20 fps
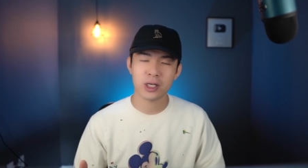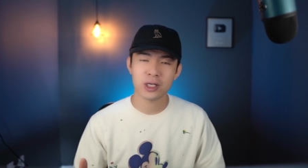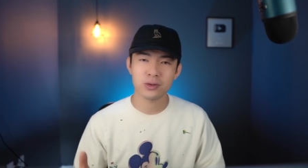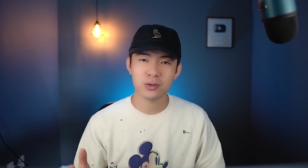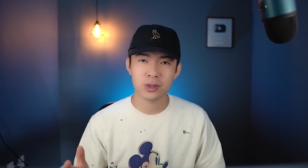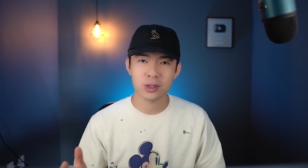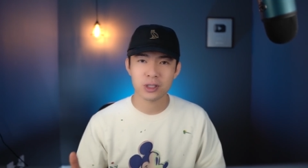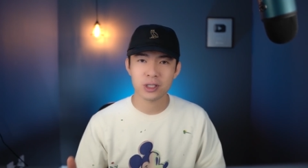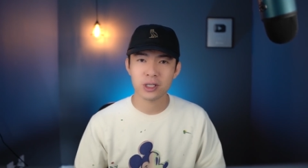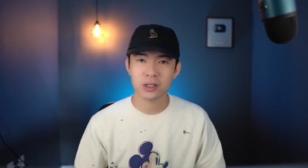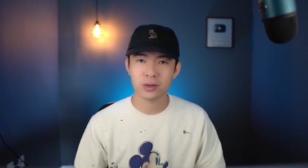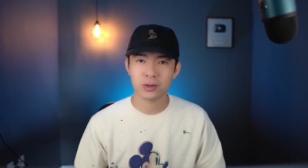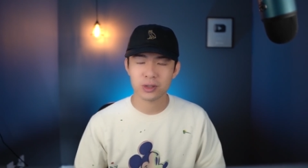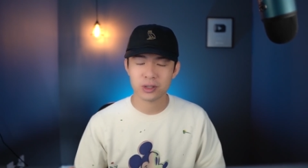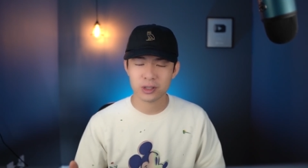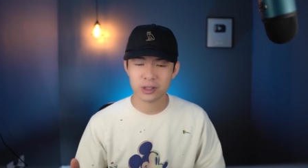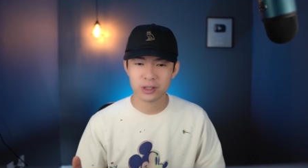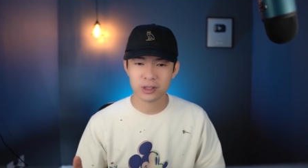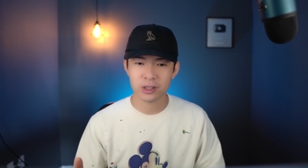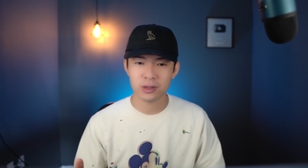根据各种，
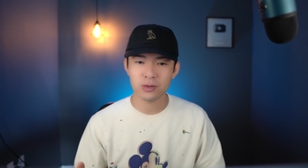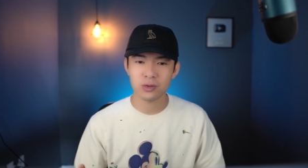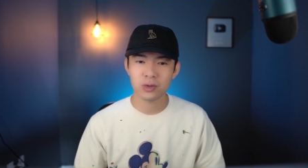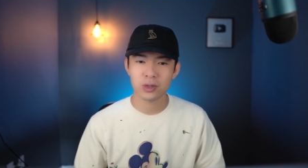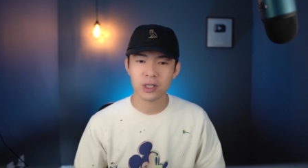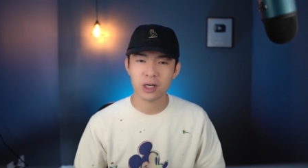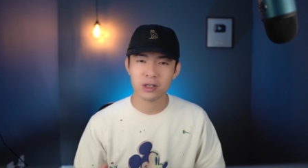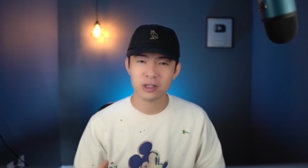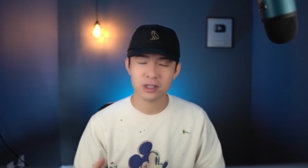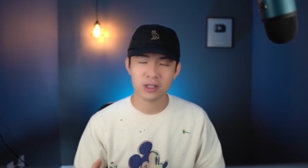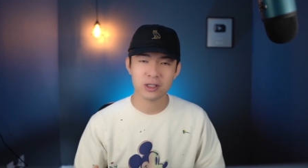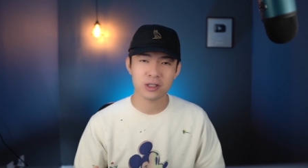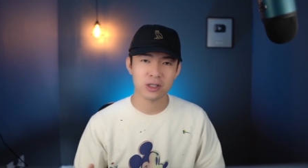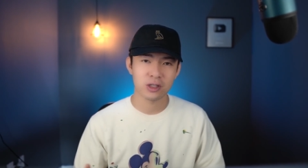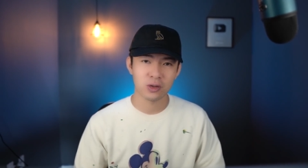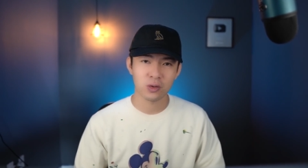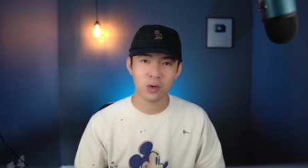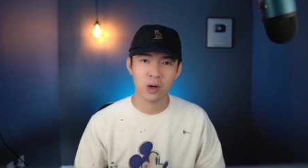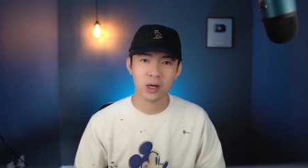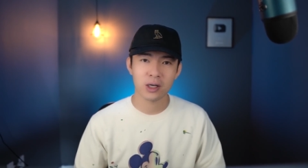根据当时的
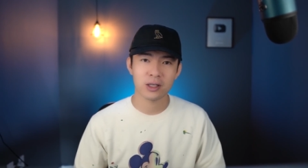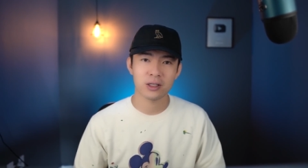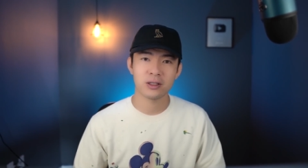情况，